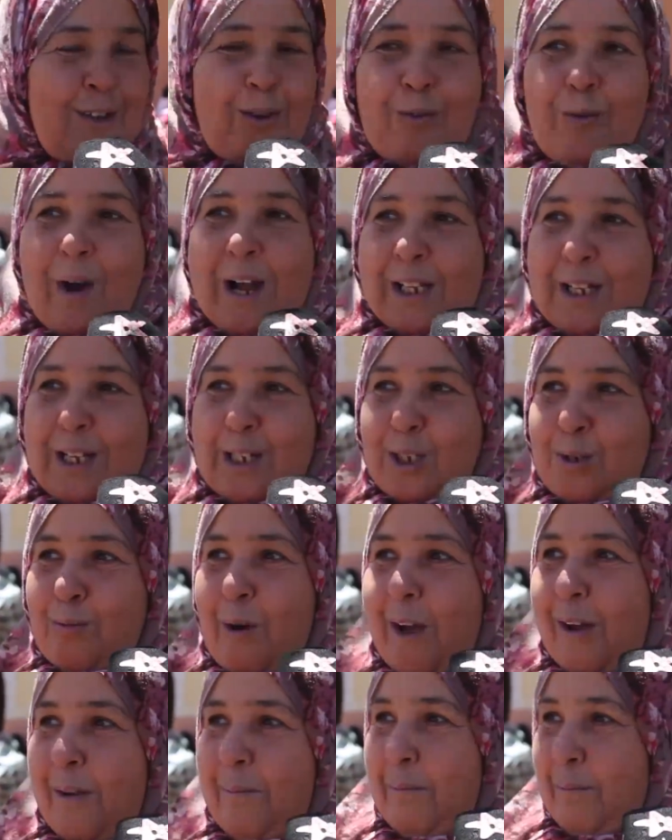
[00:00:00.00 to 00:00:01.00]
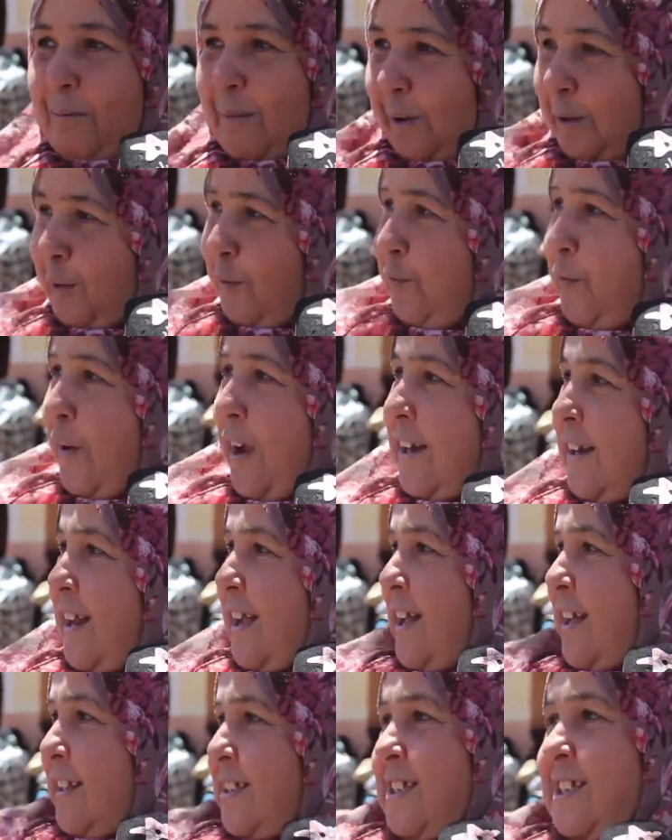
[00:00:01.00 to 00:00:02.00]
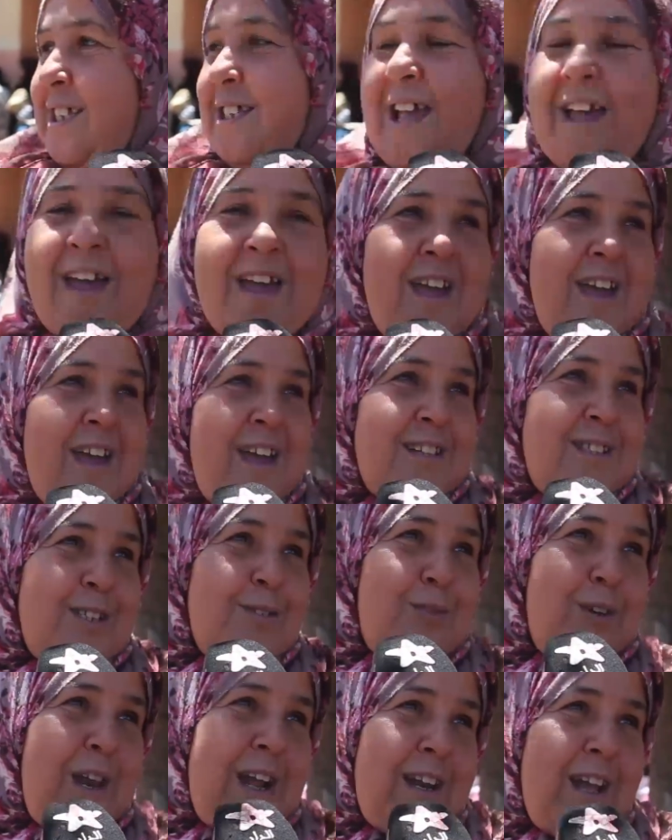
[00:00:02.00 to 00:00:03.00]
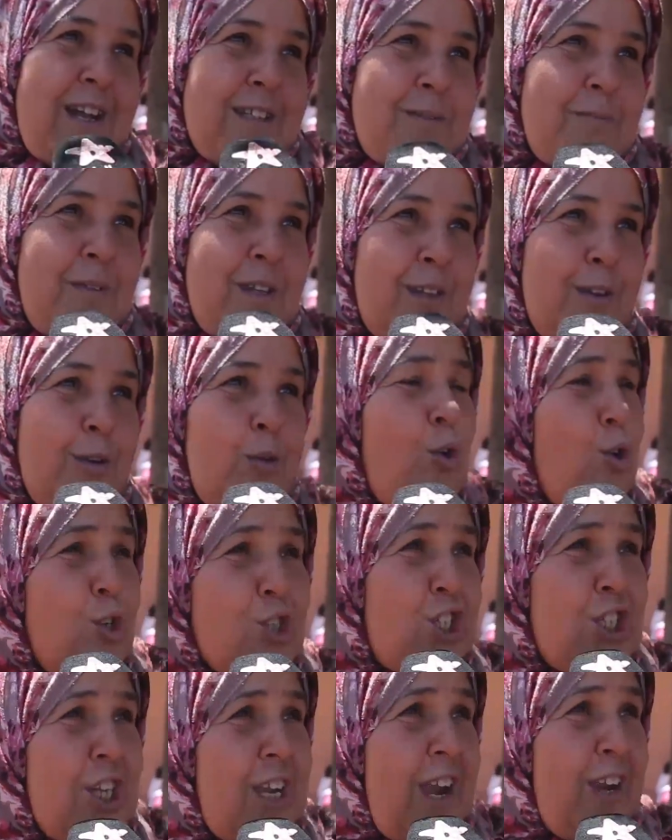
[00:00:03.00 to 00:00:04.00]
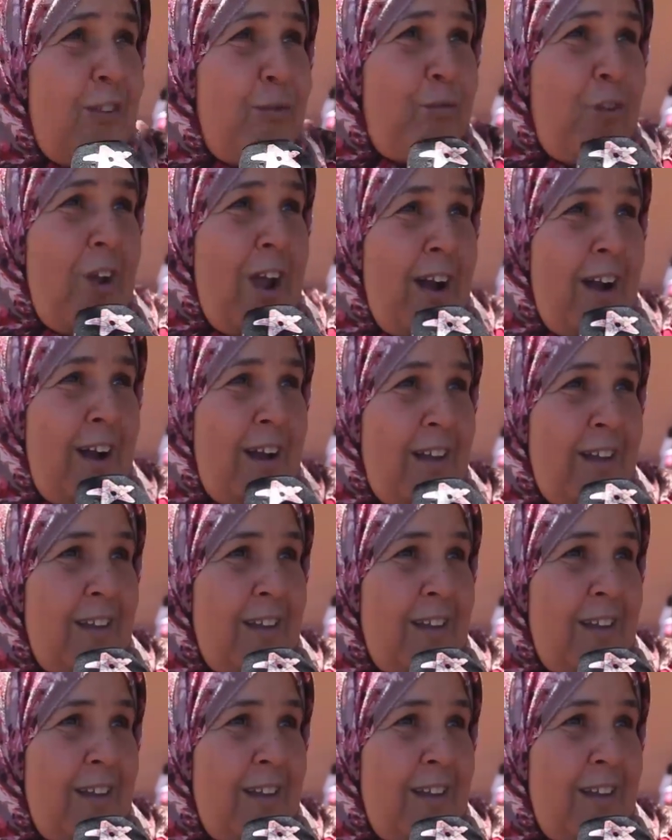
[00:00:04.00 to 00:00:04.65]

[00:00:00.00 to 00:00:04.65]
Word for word: وهاد الجواء معروفه هنايا هاد الساحه هادي والله العظيم كلشي كاين فيها